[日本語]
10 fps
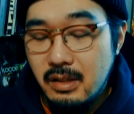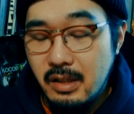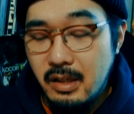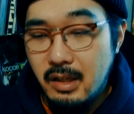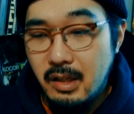
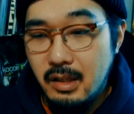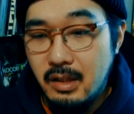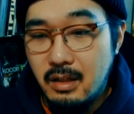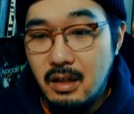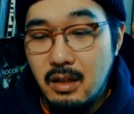えー、
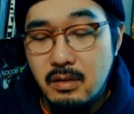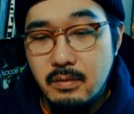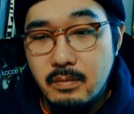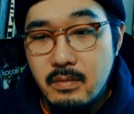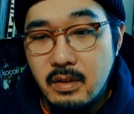なんか
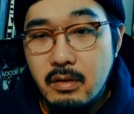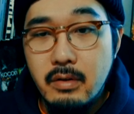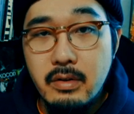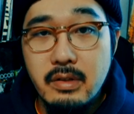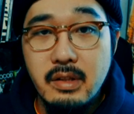
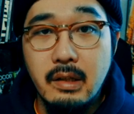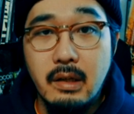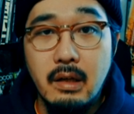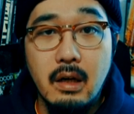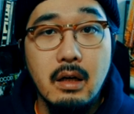共有して
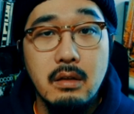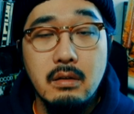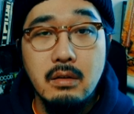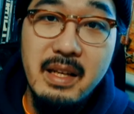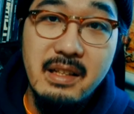たから
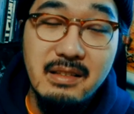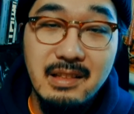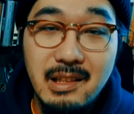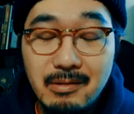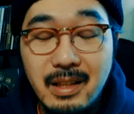明確
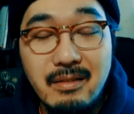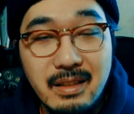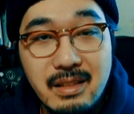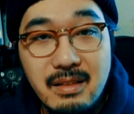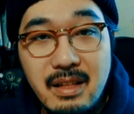な答えを
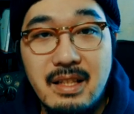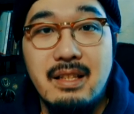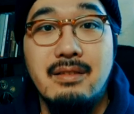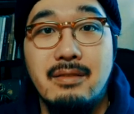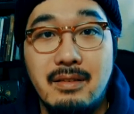出さない
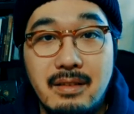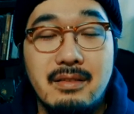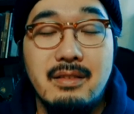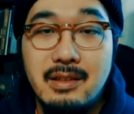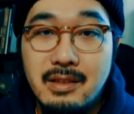ラスト
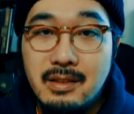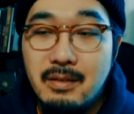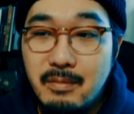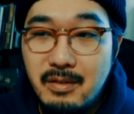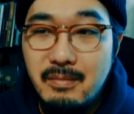
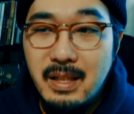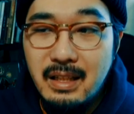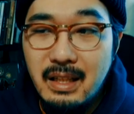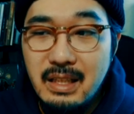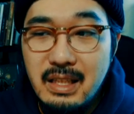もま
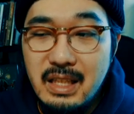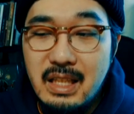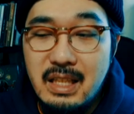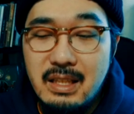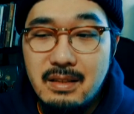たいい
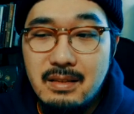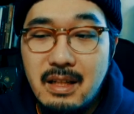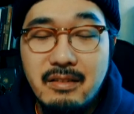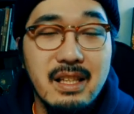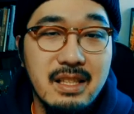
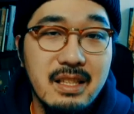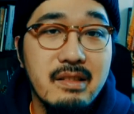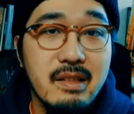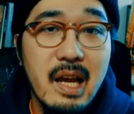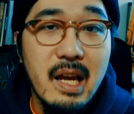後味で
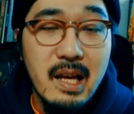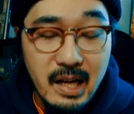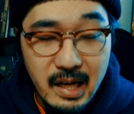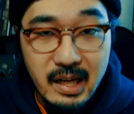すね。は